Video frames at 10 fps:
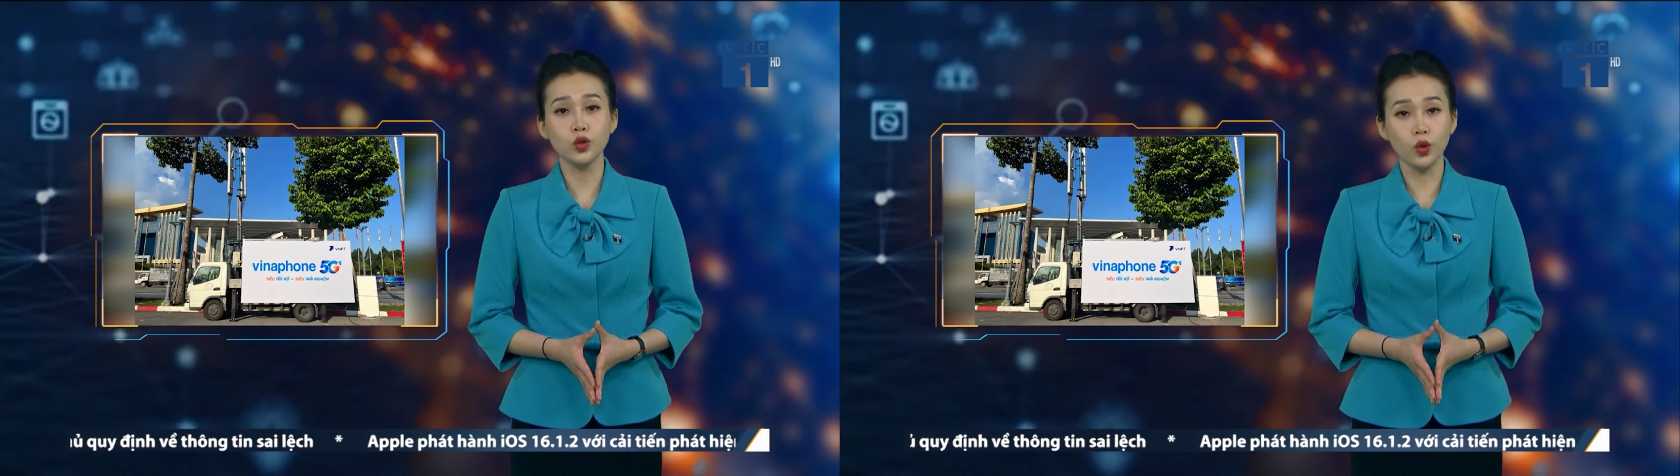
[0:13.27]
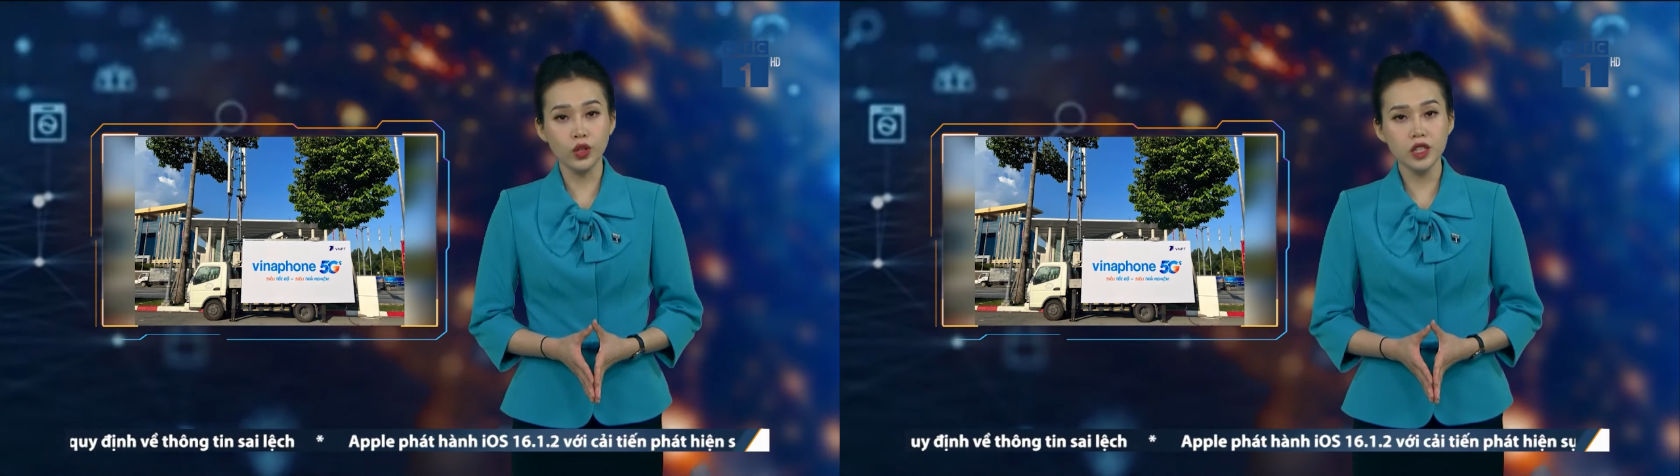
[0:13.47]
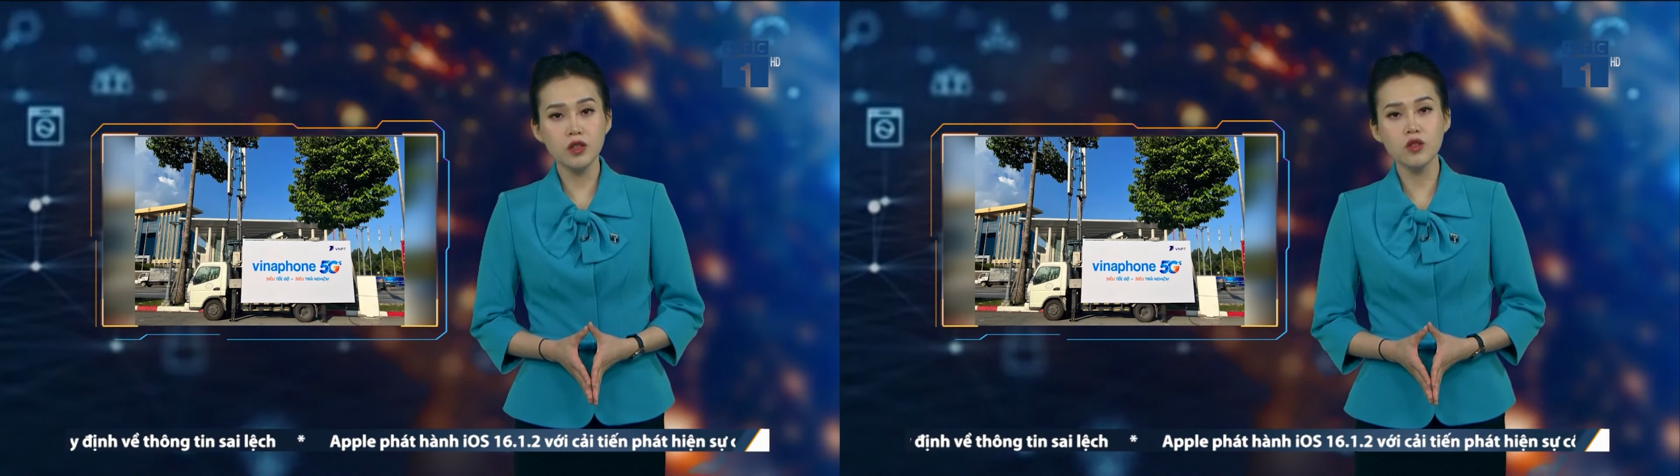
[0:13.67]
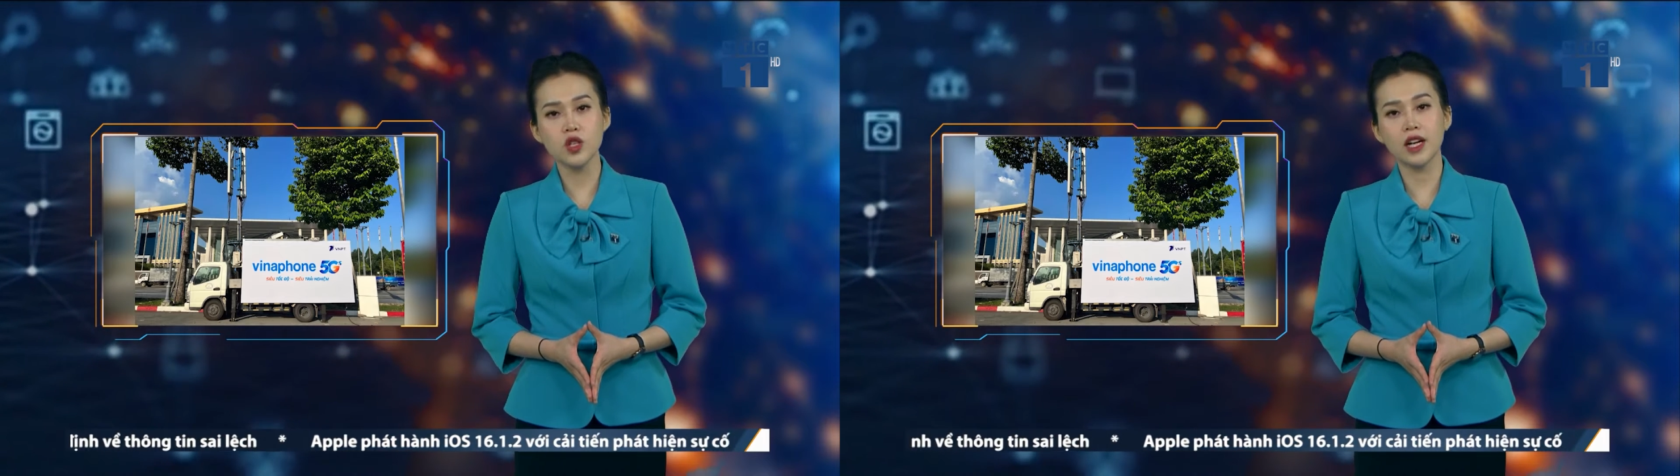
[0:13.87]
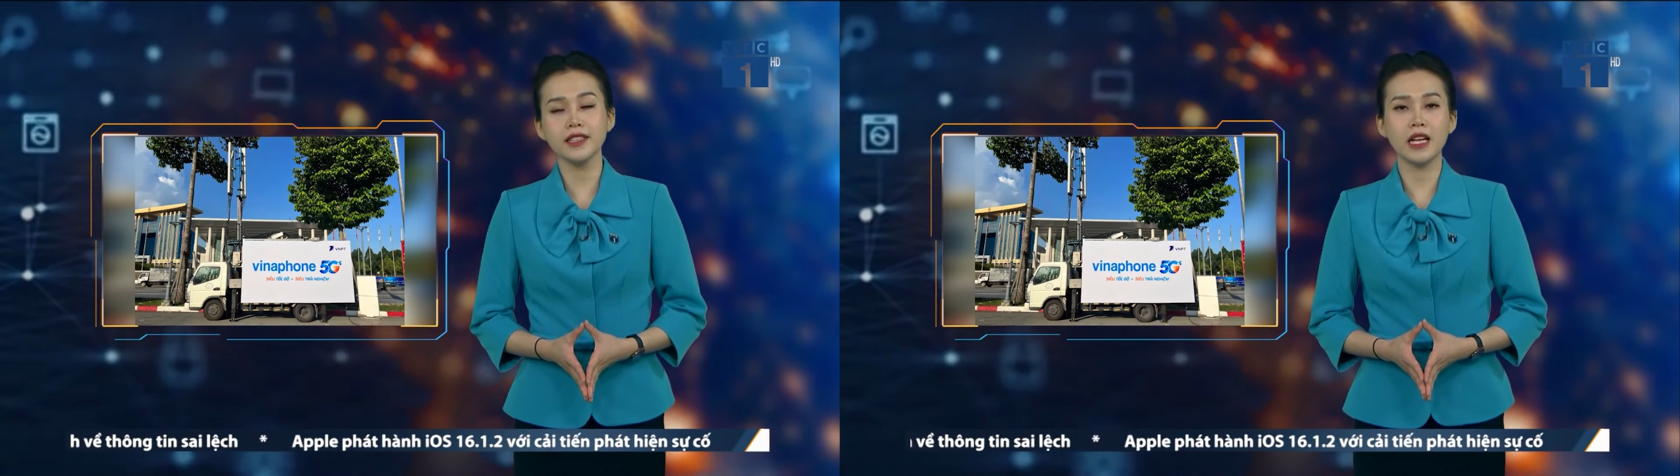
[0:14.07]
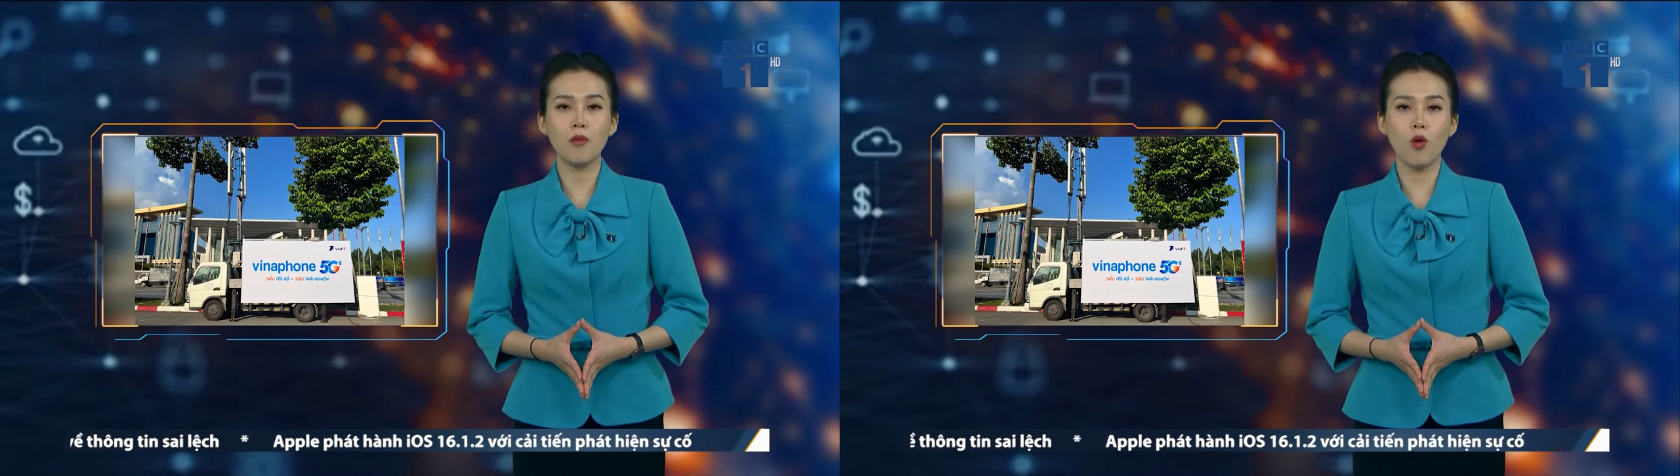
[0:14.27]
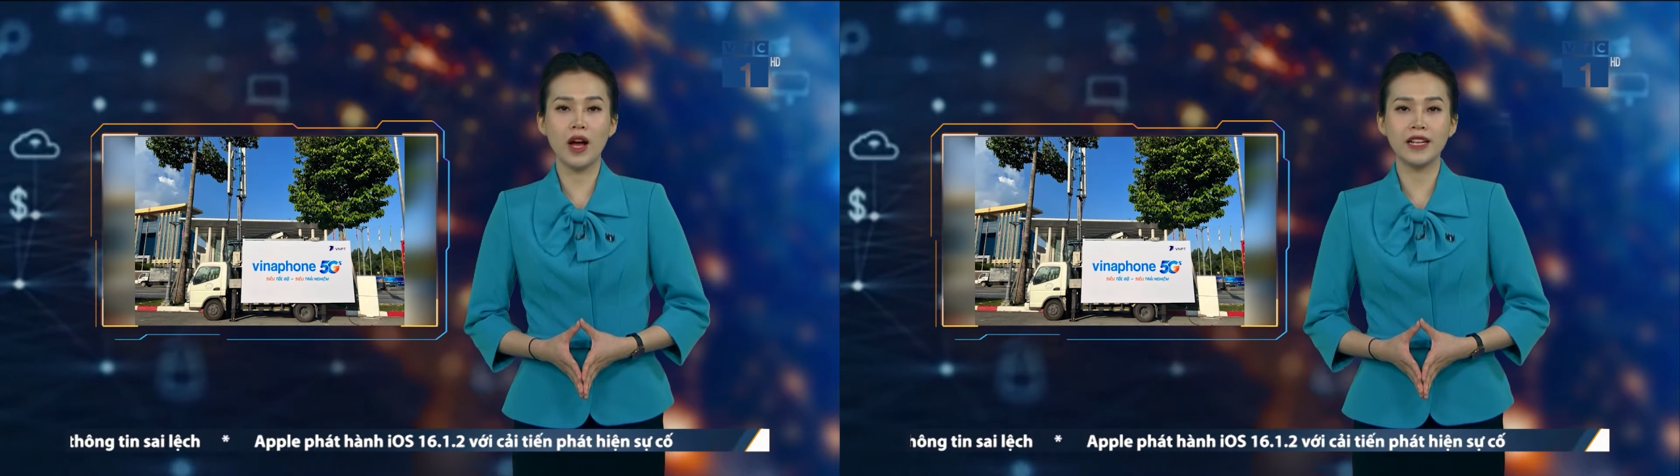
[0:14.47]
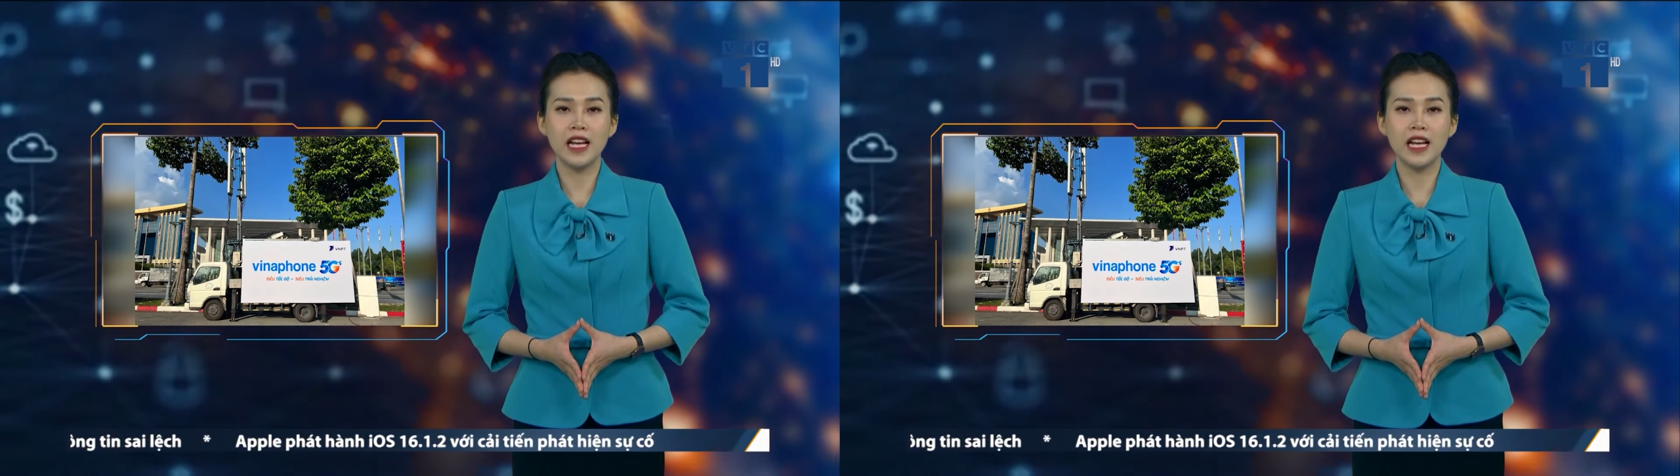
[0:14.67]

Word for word: tối ưu cho khách tham quan